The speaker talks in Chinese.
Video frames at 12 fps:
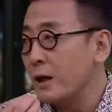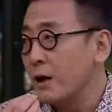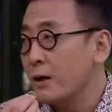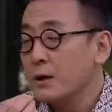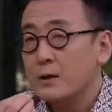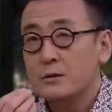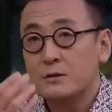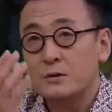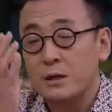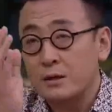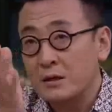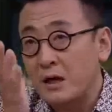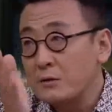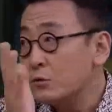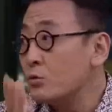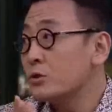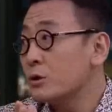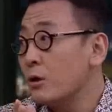为啊，在南
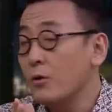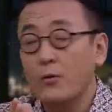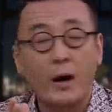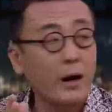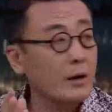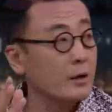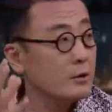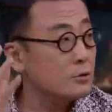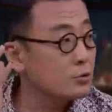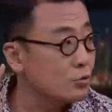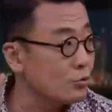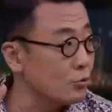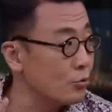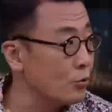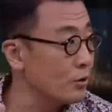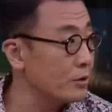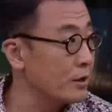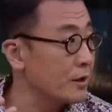宋之后啊，中
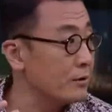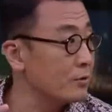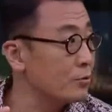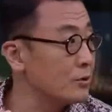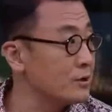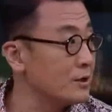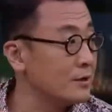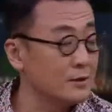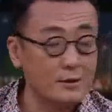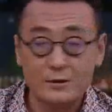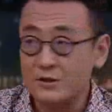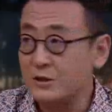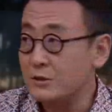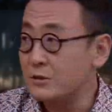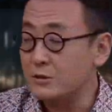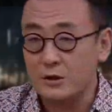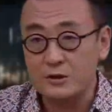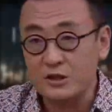国的很多这个
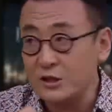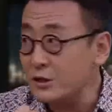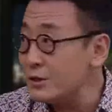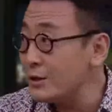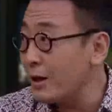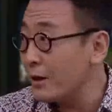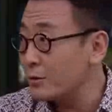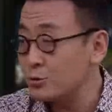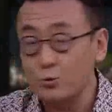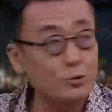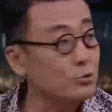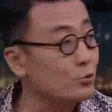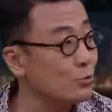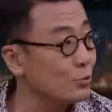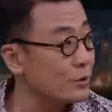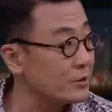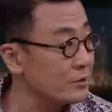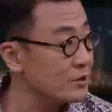这个气啊，属于中
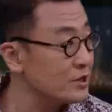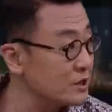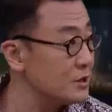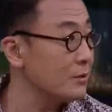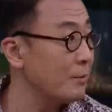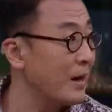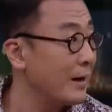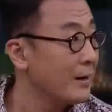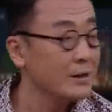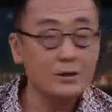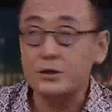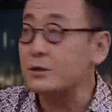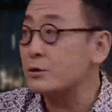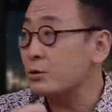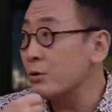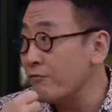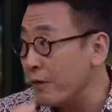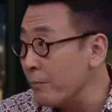国人的气脉，甚
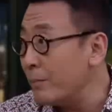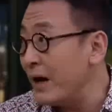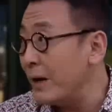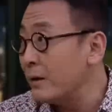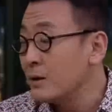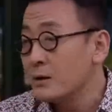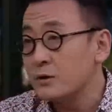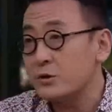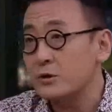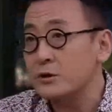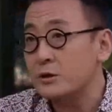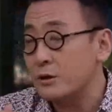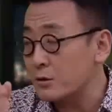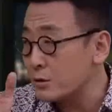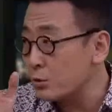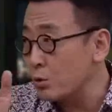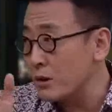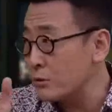至于文脉，实际上
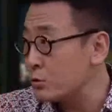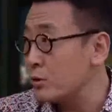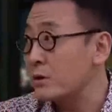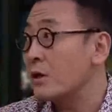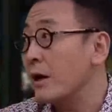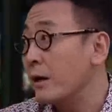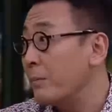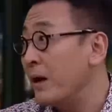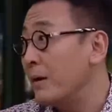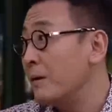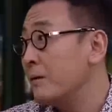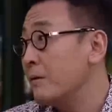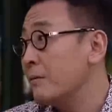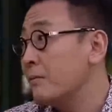是断损太半。